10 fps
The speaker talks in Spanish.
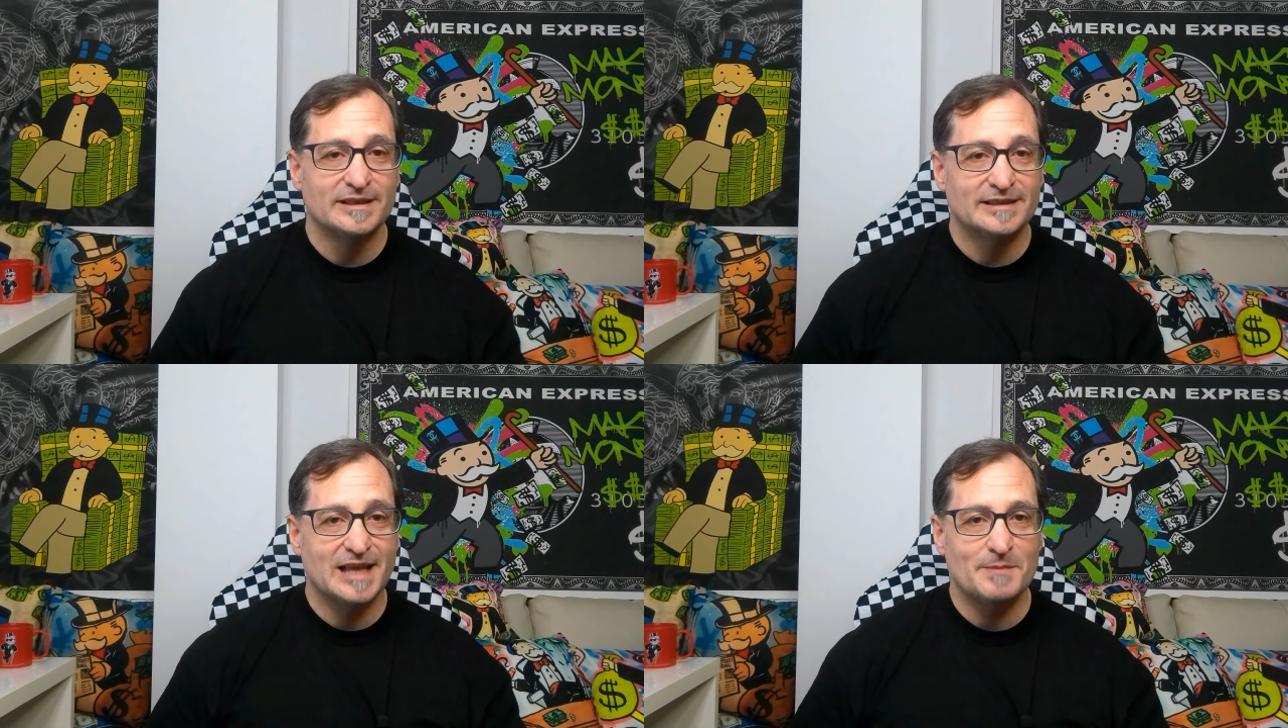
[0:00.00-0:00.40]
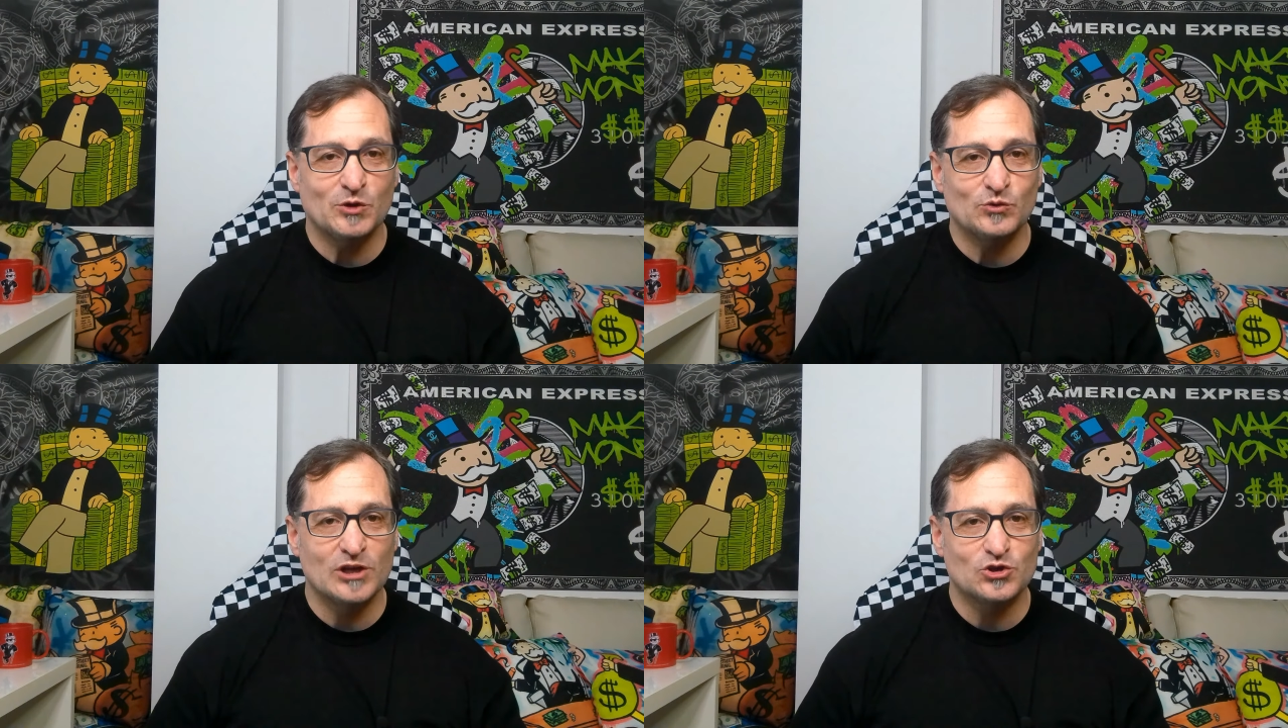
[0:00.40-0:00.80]

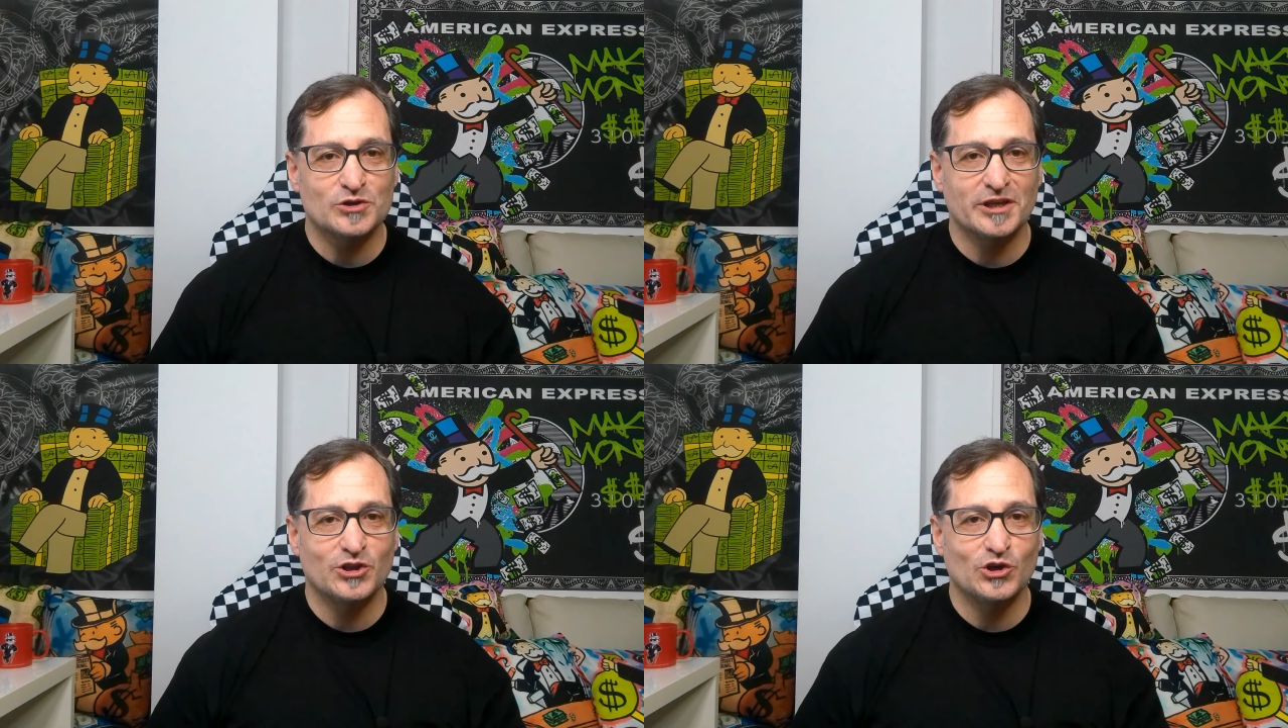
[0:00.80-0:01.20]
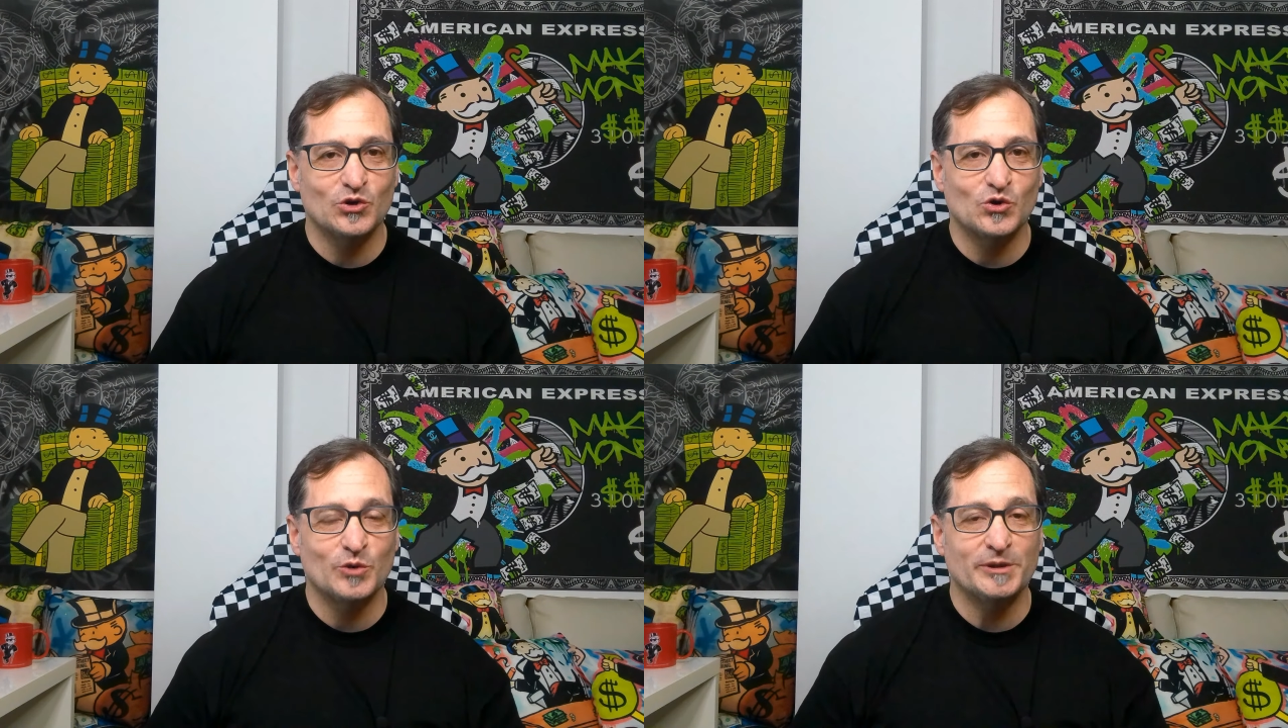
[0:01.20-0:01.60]
dame una
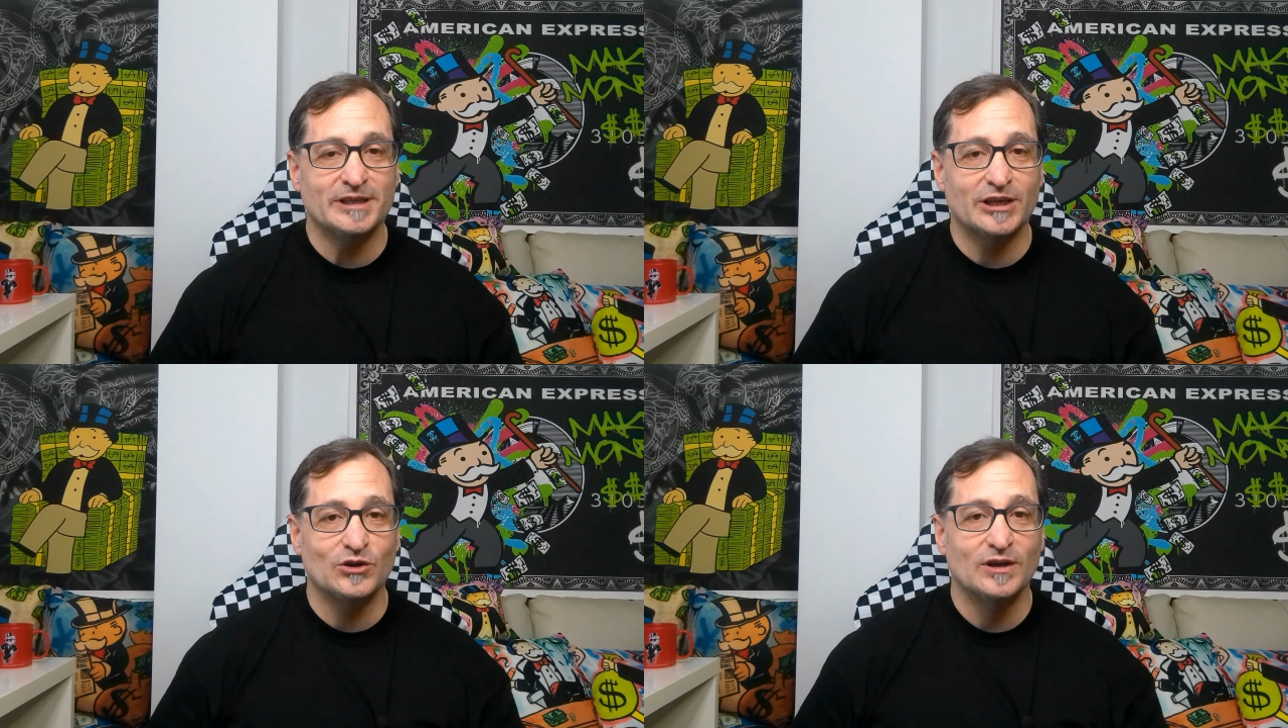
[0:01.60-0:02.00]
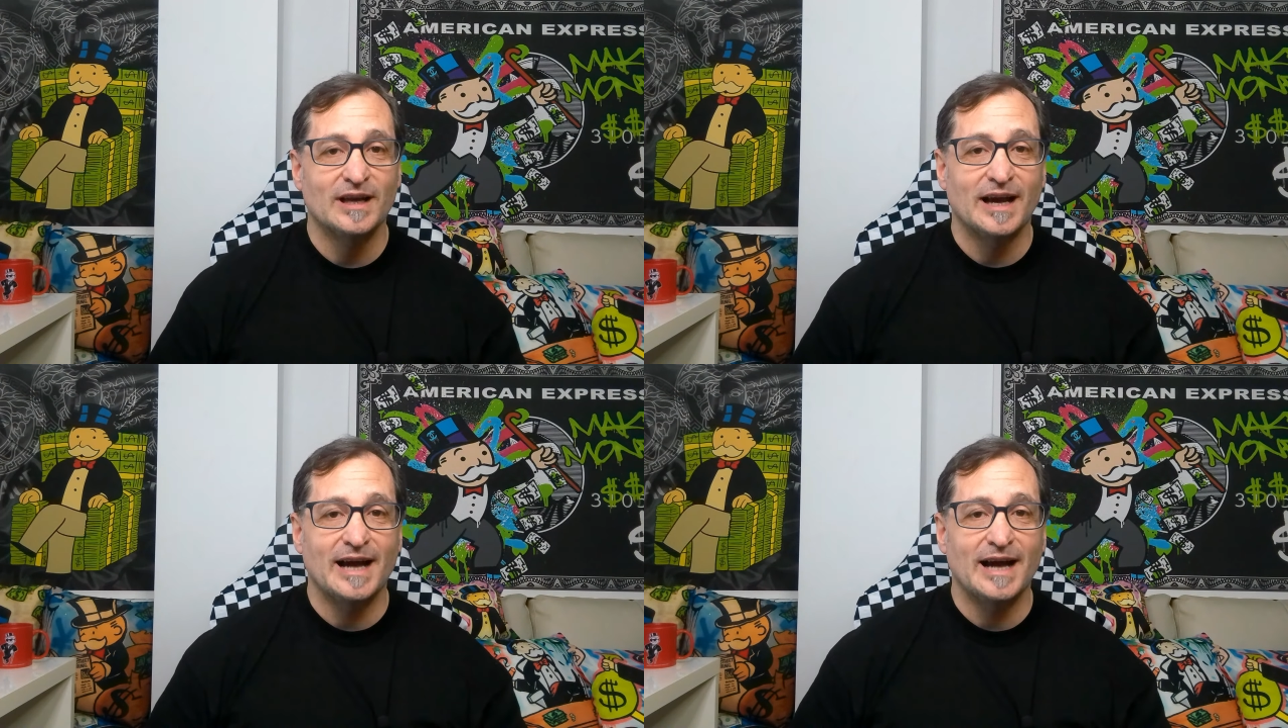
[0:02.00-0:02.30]
suscripción y un comentario.